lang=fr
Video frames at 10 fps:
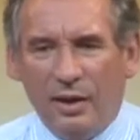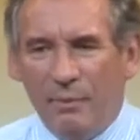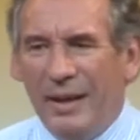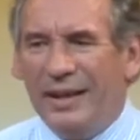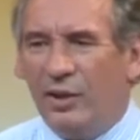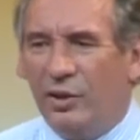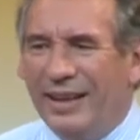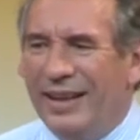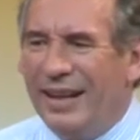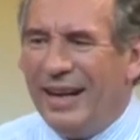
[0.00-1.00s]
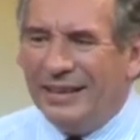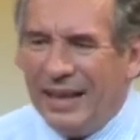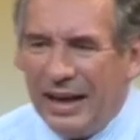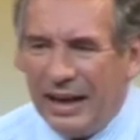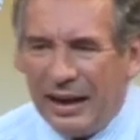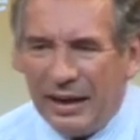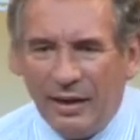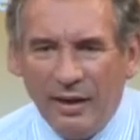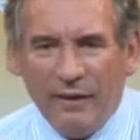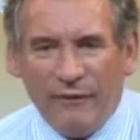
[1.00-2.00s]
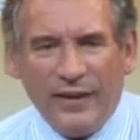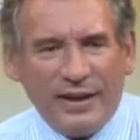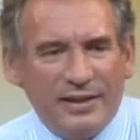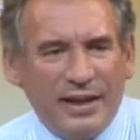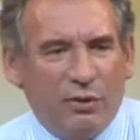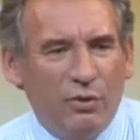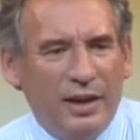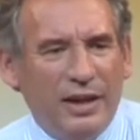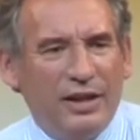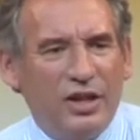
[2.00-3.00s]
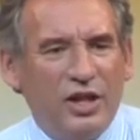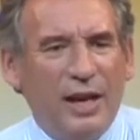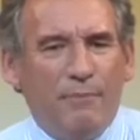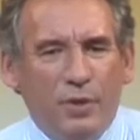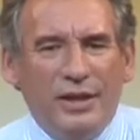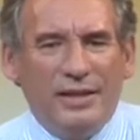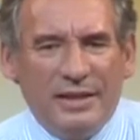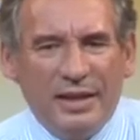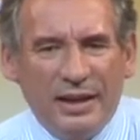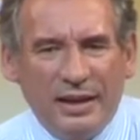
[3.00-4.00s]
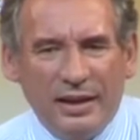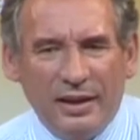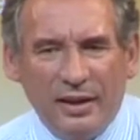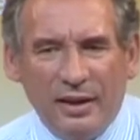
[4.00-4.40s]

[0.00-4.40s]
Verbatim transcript: mettre des radars, faire circuler des chiens policiers,